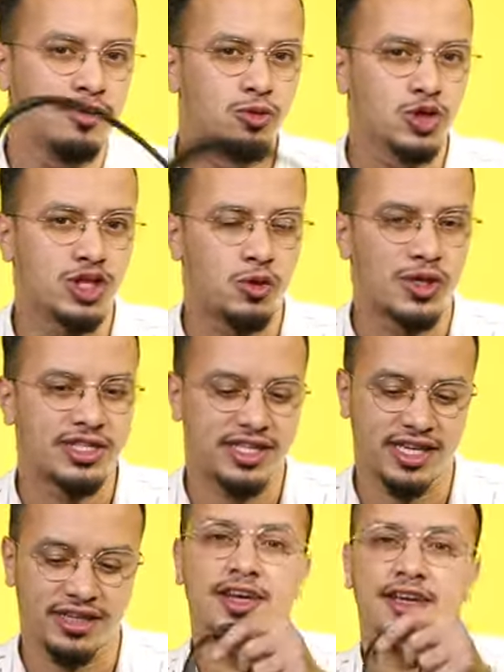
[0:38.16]

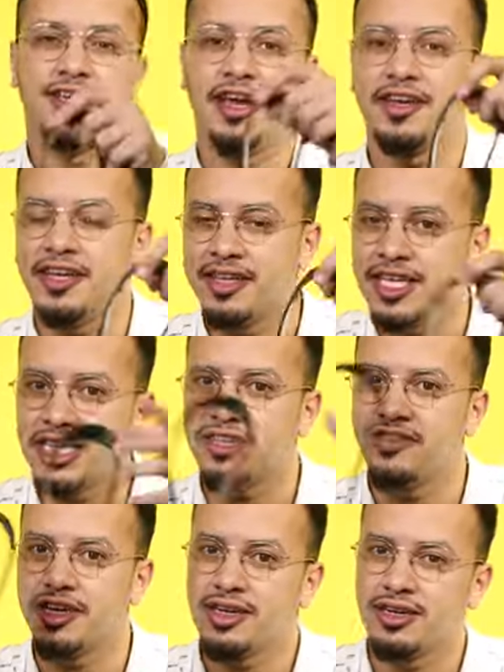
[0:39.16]
المتوسطه يعني اذا جات
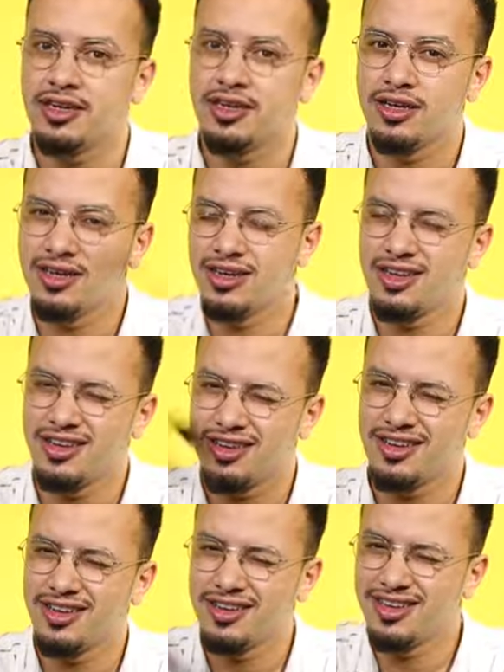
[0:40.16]
فيك
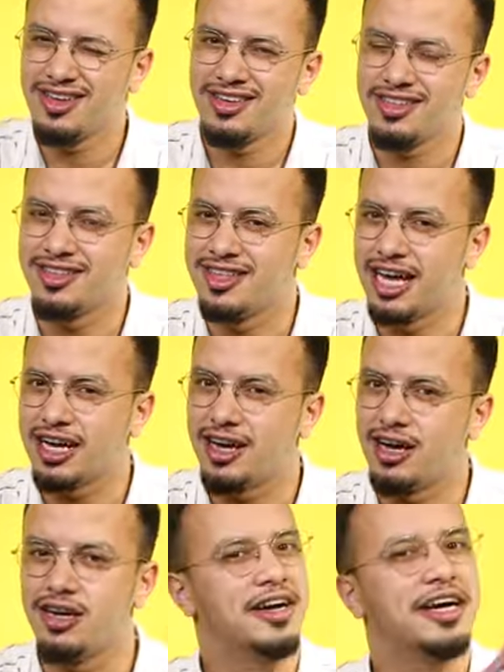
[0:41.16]

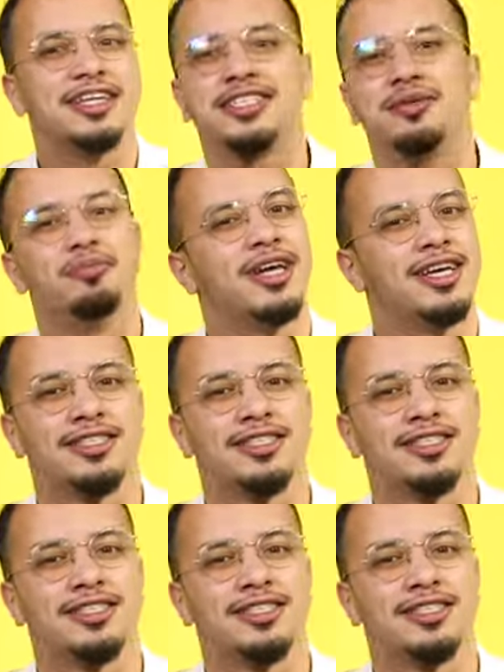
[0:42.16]
دقه غير سميها